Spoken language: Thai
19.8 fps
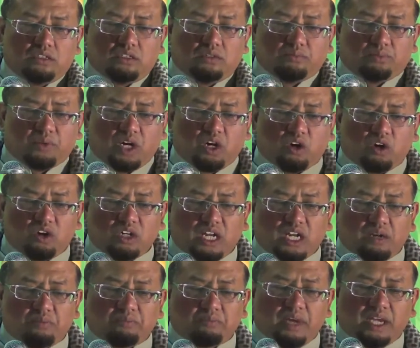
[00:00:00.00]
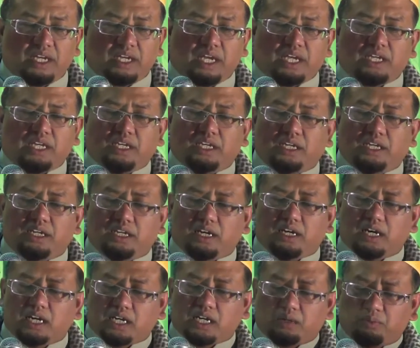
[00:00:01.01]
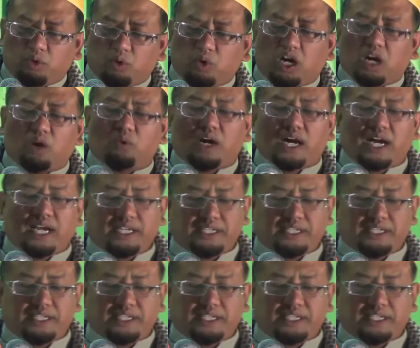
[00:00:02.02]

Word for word: พระองค์นั้นไม่ได้ระบุเอาไว้